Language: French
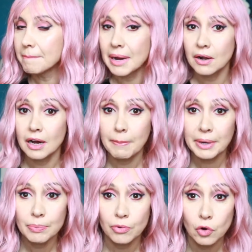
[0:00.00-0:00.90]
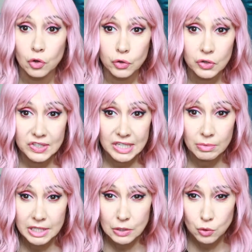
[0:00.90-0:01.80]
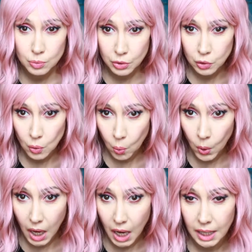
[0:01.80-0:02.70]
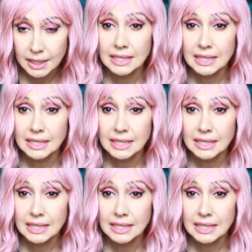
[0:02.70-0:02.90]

mais alors après pour l'entretien moi qui suis brune waouh